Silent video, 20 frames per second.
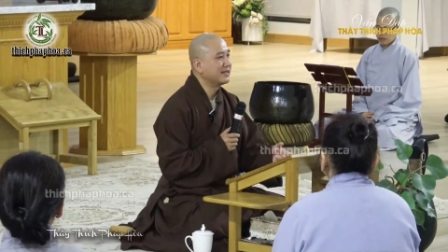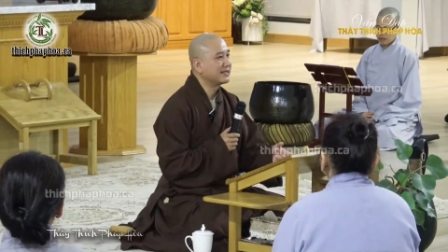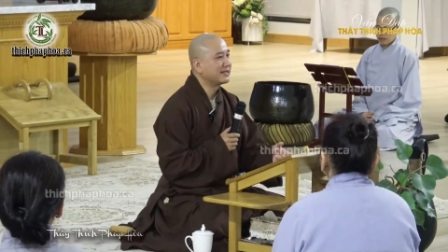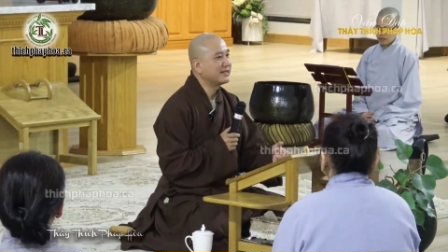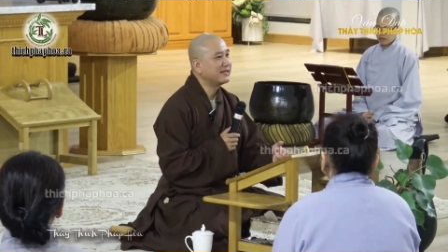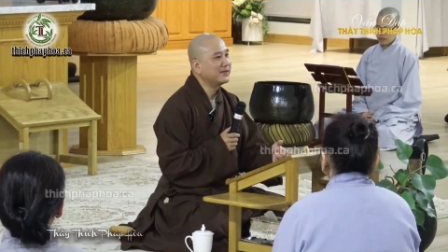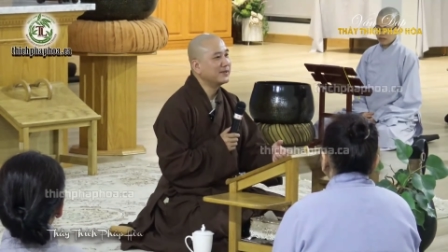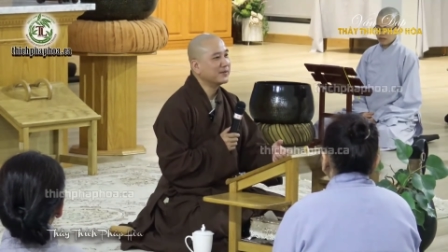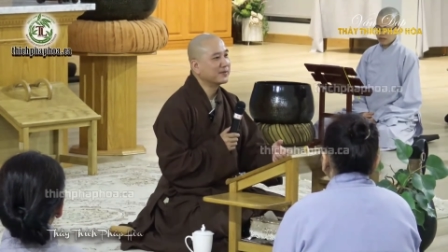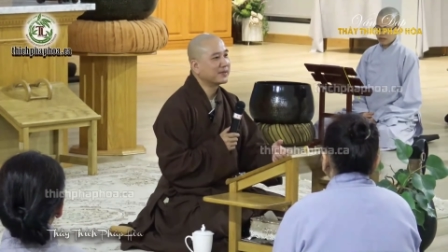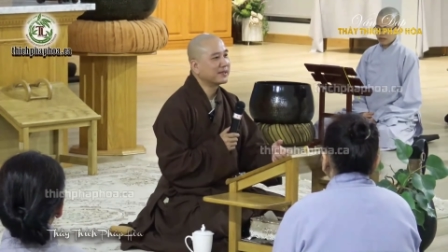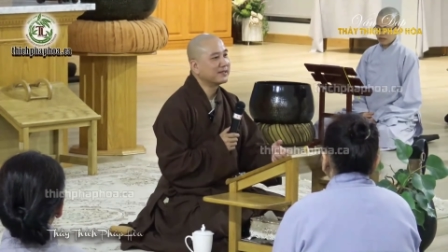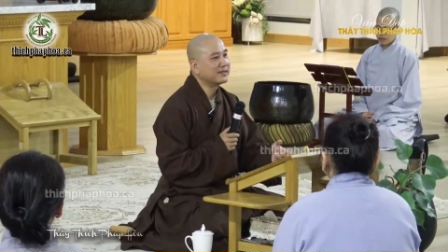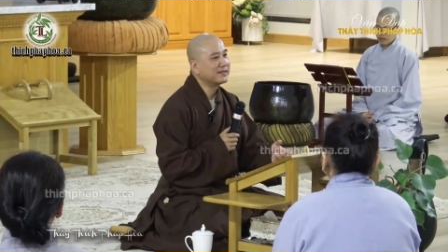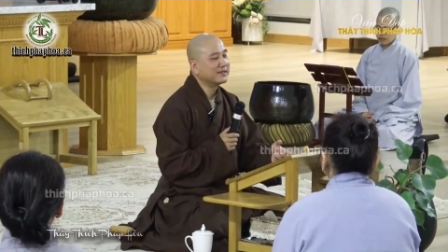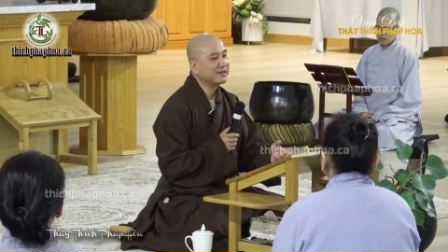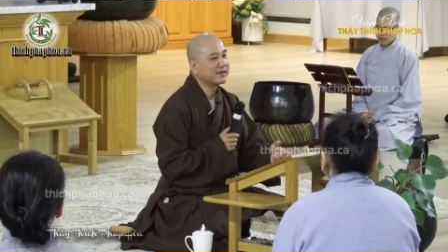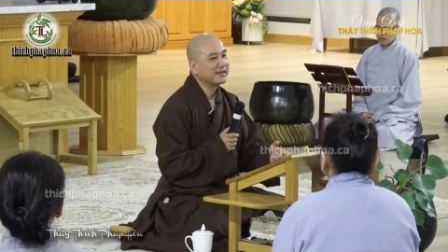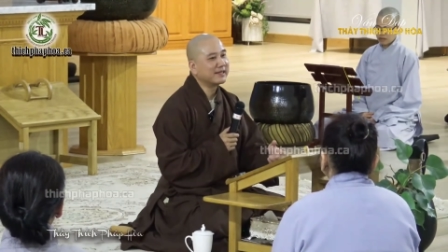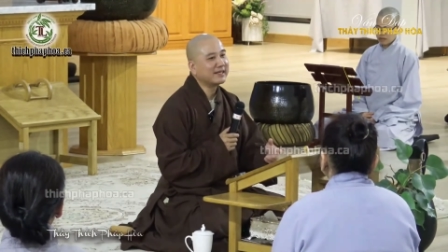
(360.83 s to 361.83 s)
thí dụ cái
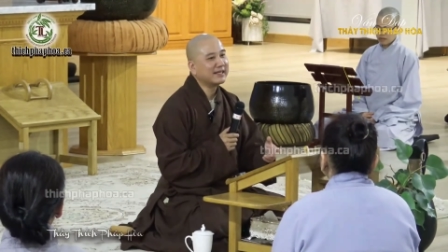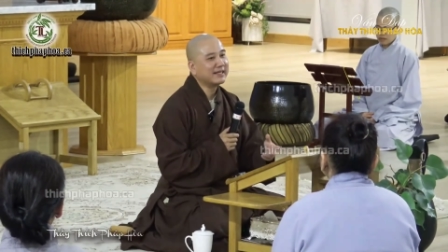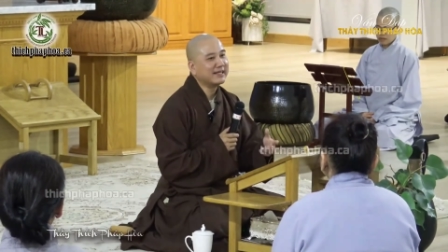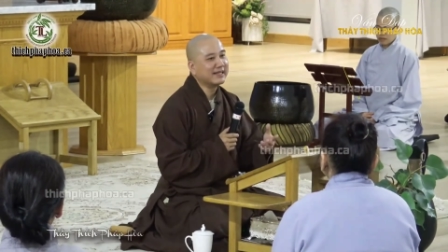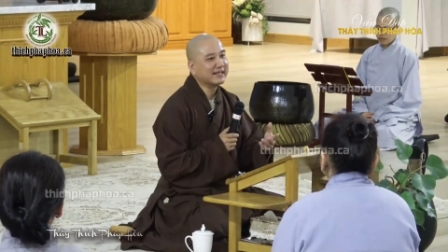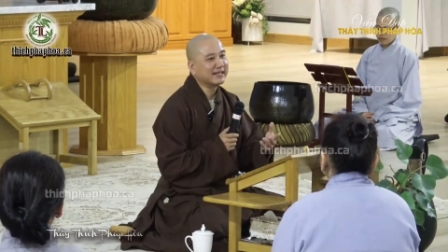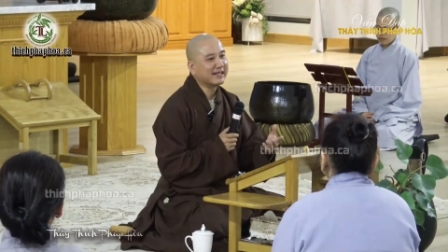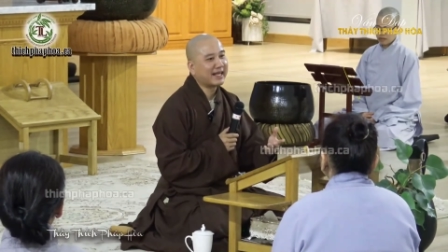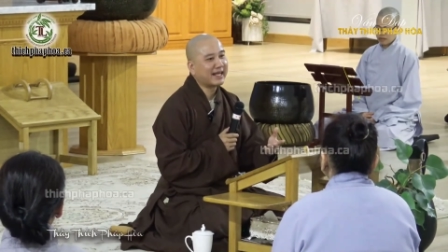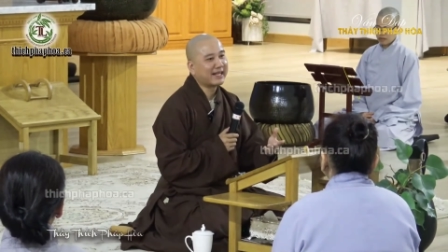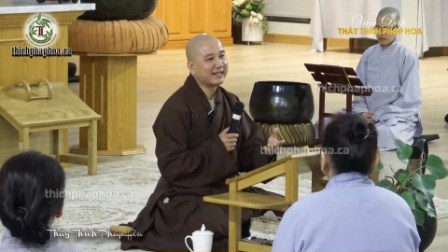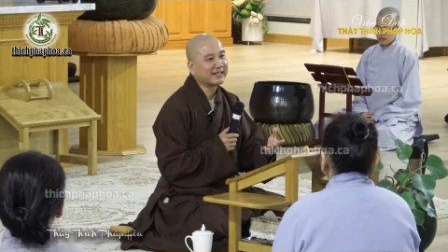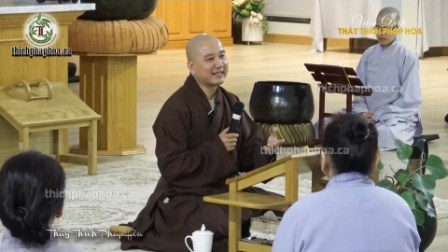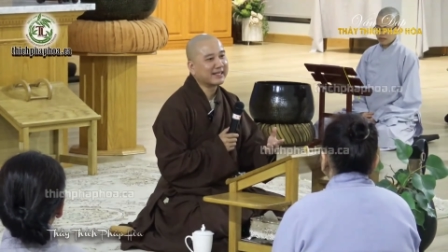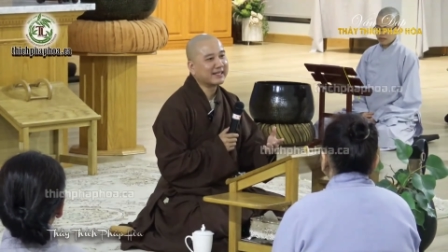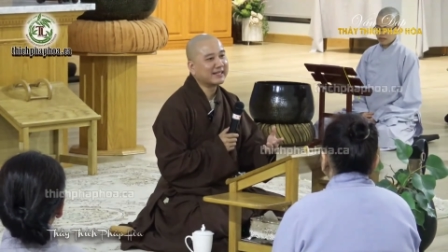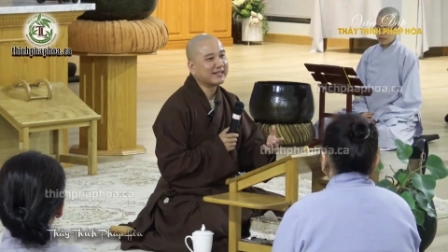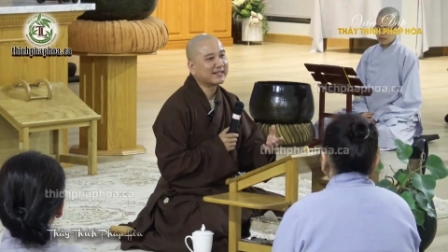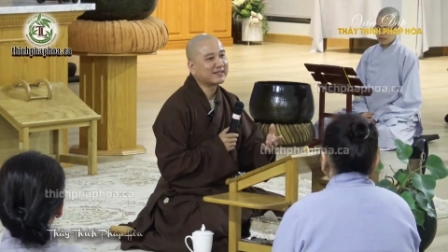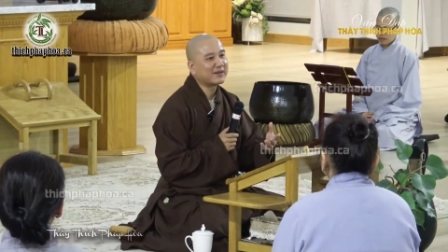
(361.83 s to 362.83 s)
người đó hiền lành,
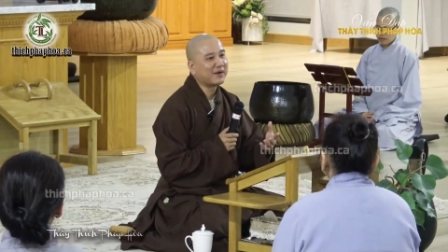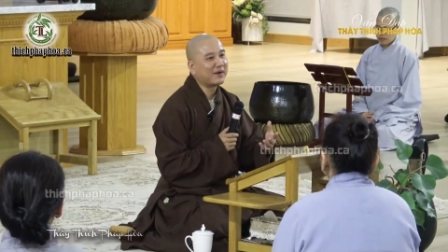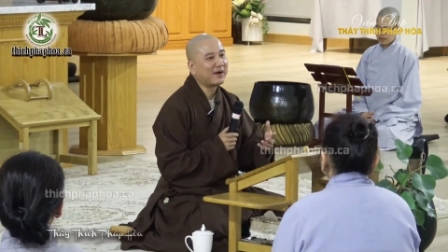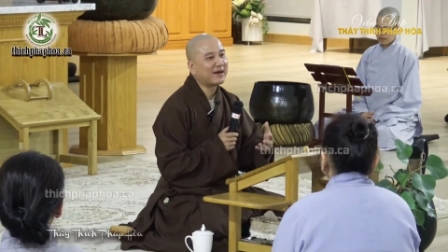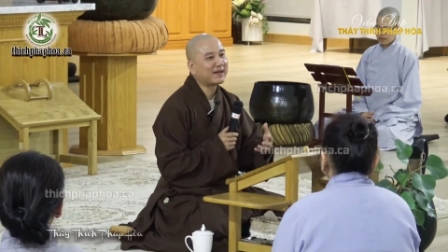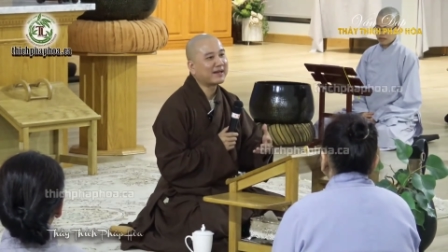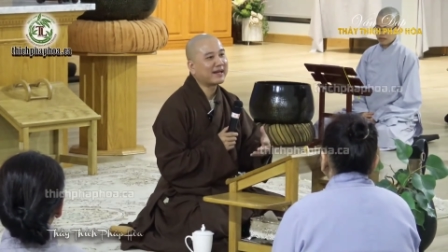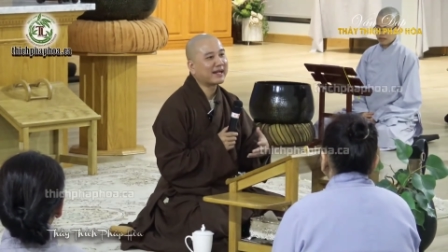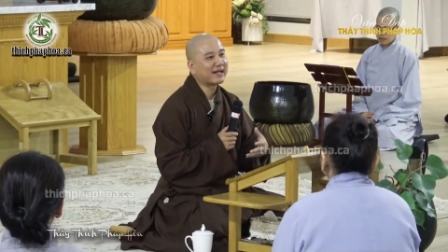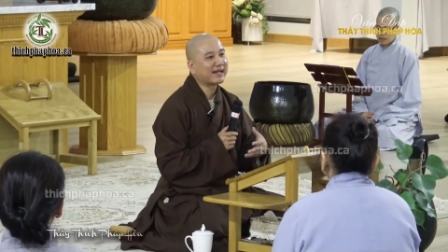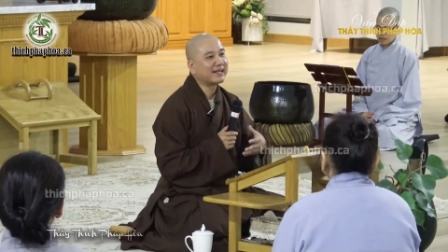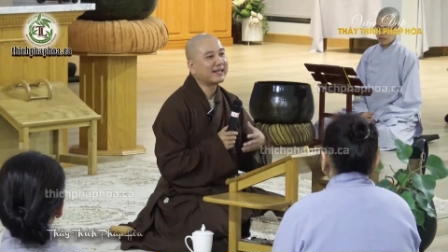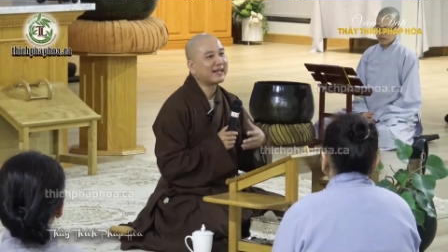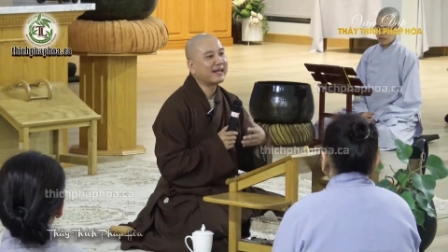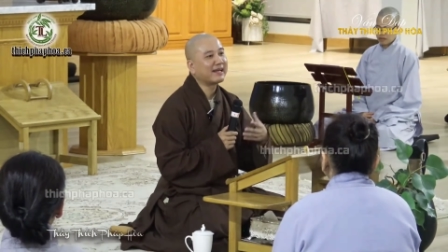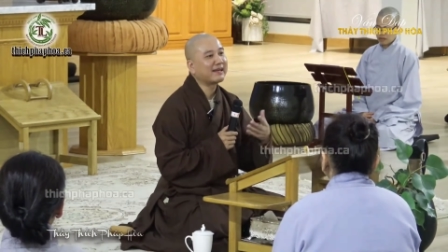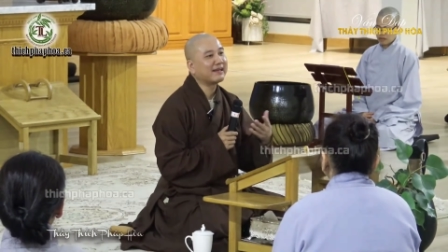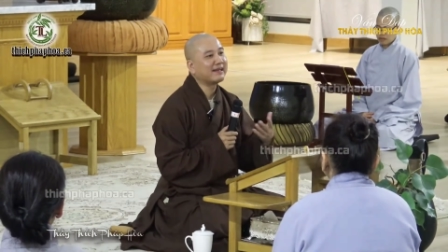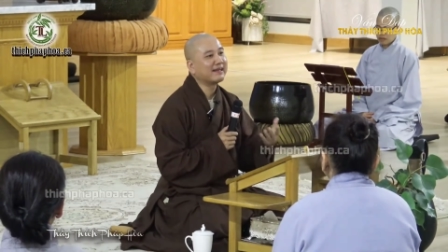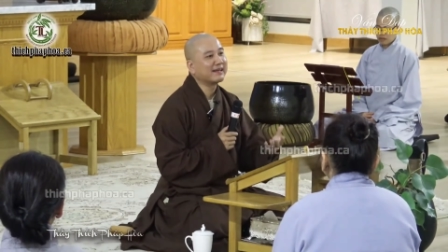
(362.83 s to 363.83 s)
cái nó tỏ ra cái
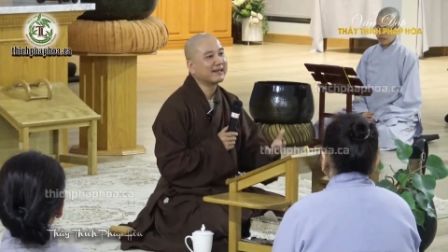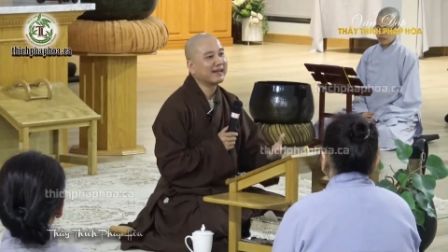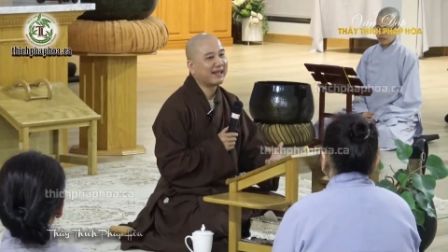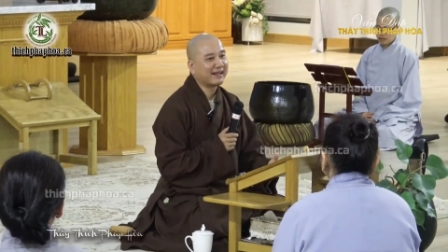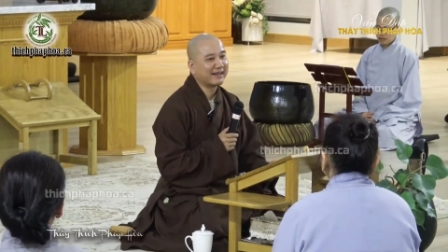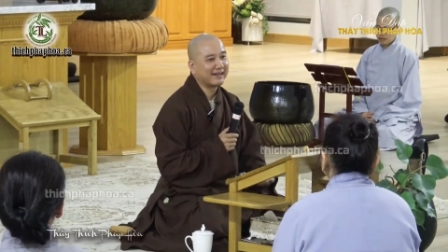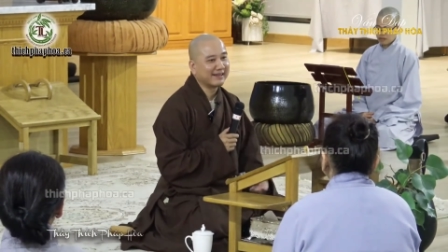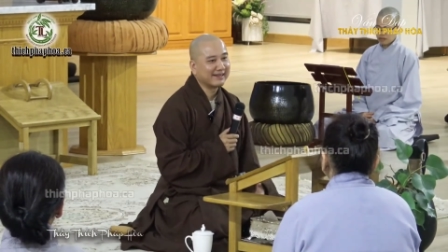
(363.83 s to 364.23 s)
nét hiền lành.